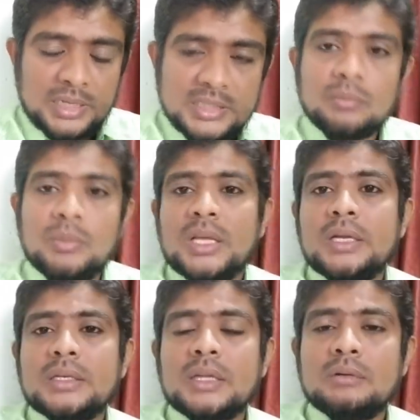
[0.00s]
அந்த
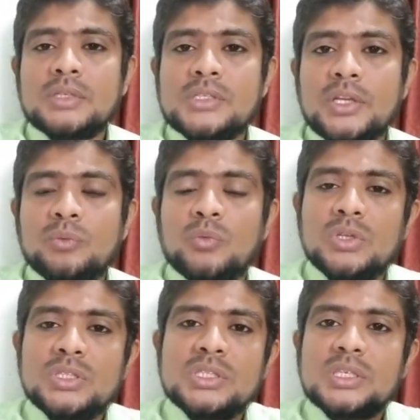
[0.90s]
மக்கள் தவறு செய்யும்
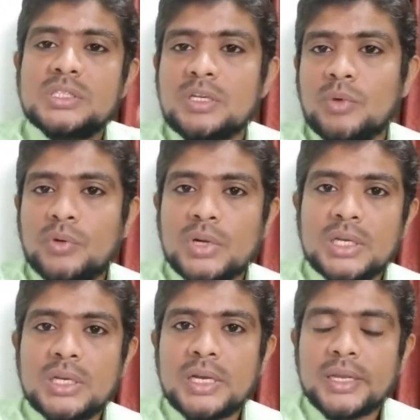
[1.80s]
பொழுது ஜெருசலம்
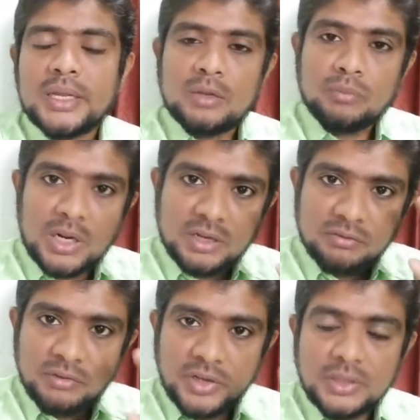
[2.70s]
அவர்களுக்கு கிடைக்கல
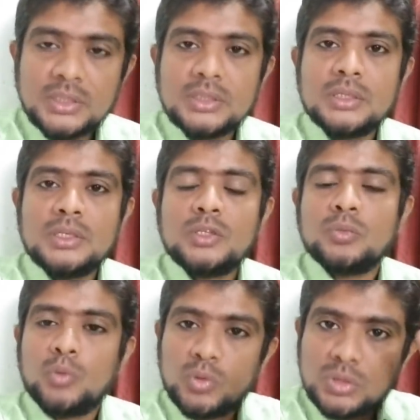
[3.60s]
மனம் வருந்தி
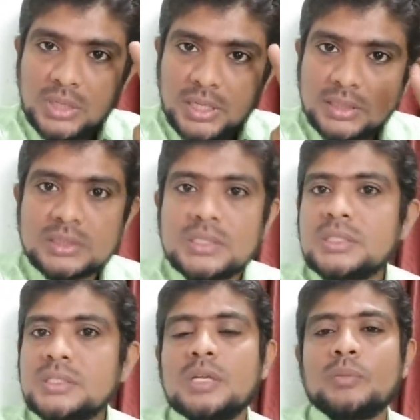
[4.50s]
திருந்தும் பொழுது தான் அந்த
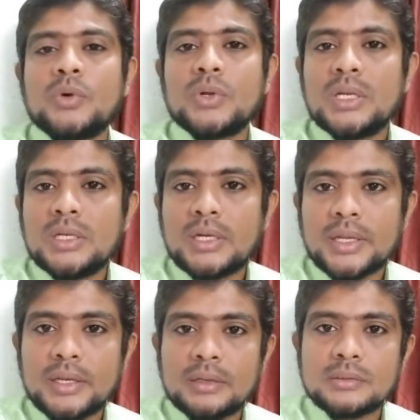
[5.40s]
ஜெருசலம் அவர்களுக்கு
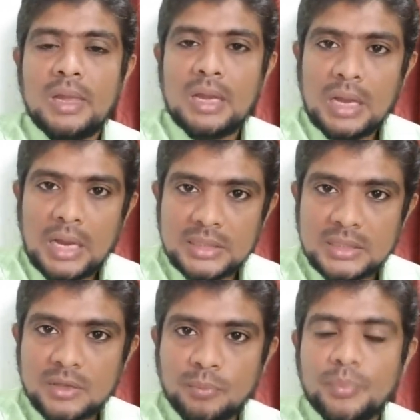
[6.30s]
கிடைக்கிறது
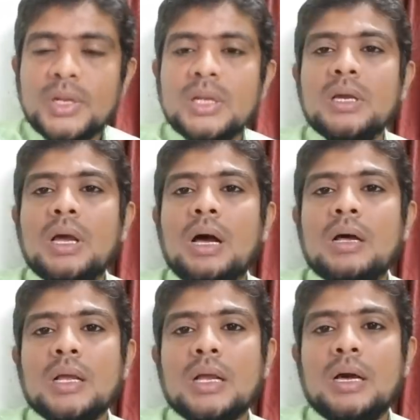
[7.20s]
அதற்கு பிறகு
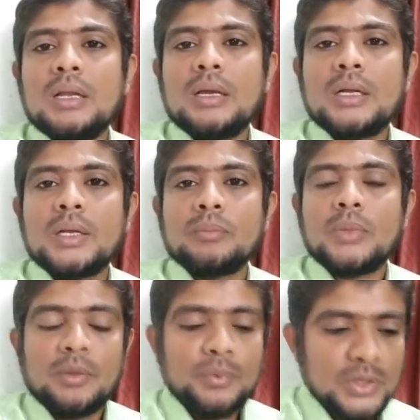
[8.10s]
ஆன காலகட்டம்
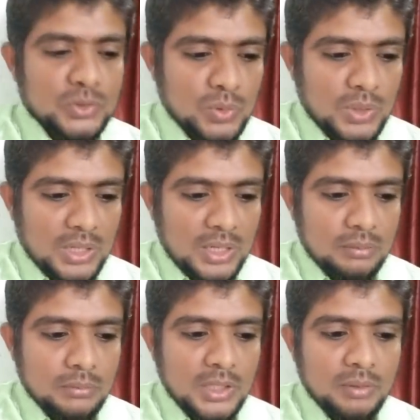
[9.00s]
அப்படின்னு சொன்னாக்கா
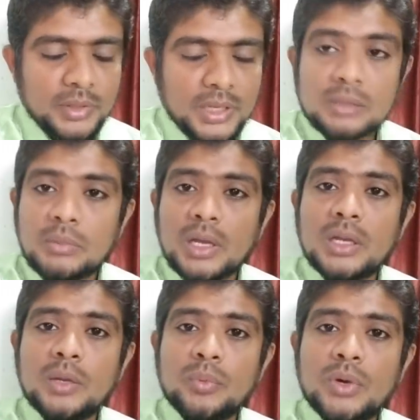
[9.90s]
மறுபடியும் அந்த
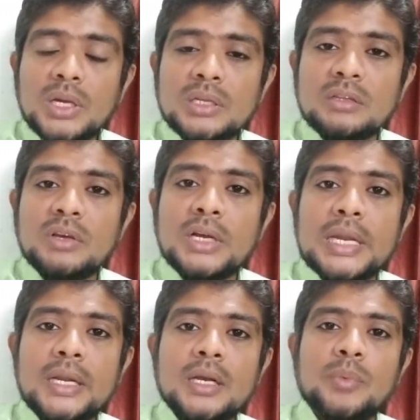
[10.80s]
மக்கள் எப்போ அங்கேருந்து
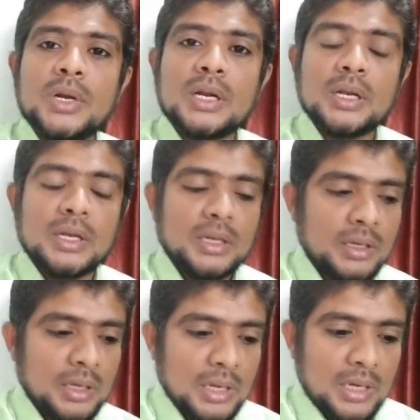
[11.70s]
விரட்டி அடிக்கப்படுறாங்க
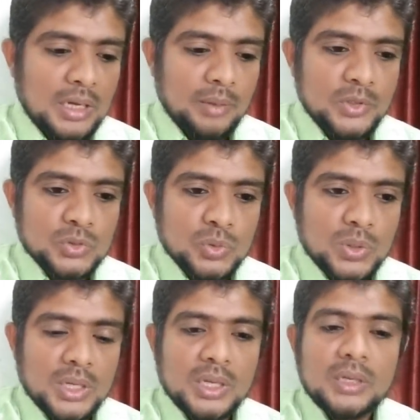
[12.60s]
அப்படின்னு
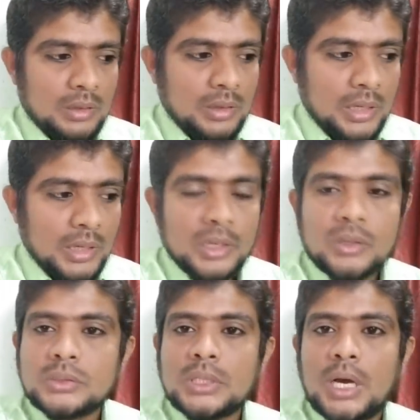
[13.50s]
சொன்னாக்கா
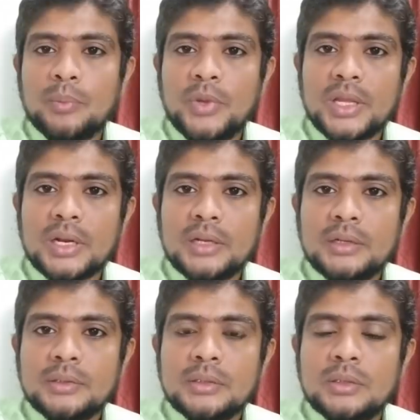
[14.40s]
ஹெரோத் அப்படிங்கிற
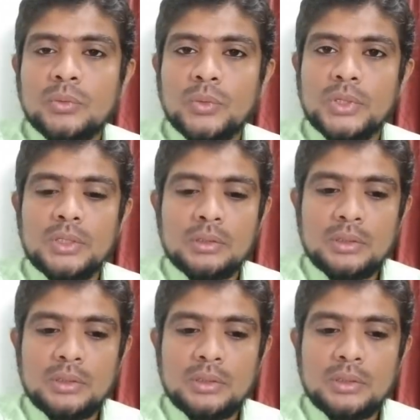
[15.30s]
ஒரு